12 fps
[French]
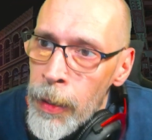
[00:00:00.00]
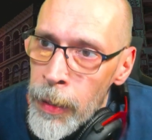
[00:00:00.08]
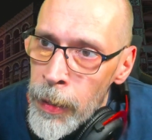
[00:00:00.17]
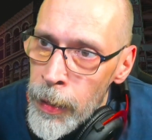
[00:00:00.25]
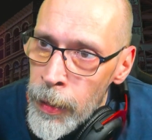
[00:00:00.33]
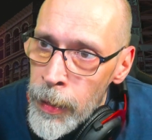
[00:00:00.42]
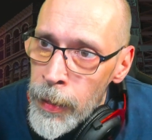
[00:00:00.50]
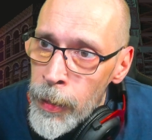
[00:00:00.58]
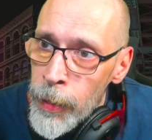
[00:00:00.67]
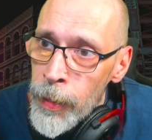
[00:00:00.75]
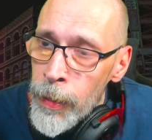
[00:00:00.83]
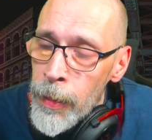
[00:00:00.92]
Le
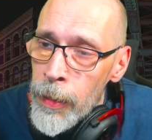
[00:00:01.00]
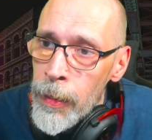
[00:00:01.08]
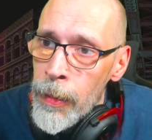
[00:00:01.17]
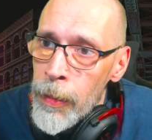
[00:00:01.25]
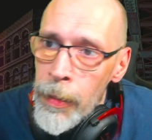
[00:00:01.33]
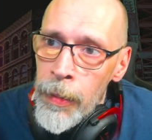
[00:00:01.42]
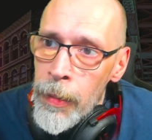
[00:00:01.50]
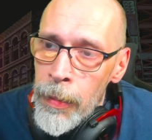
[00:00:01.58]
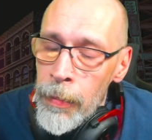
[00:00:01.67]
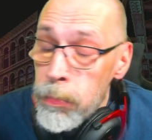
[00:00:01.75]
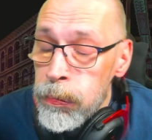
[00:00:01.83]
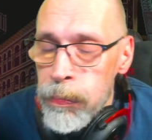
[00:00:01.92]
le
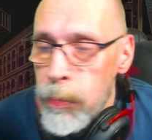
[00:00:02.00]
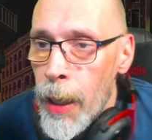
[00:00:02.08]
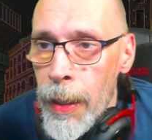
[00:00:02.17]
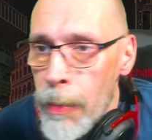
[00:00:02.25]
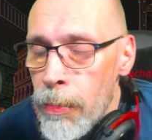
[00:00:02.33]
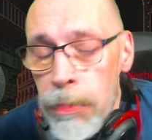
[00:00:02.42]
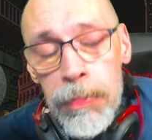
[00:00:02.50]
ouais,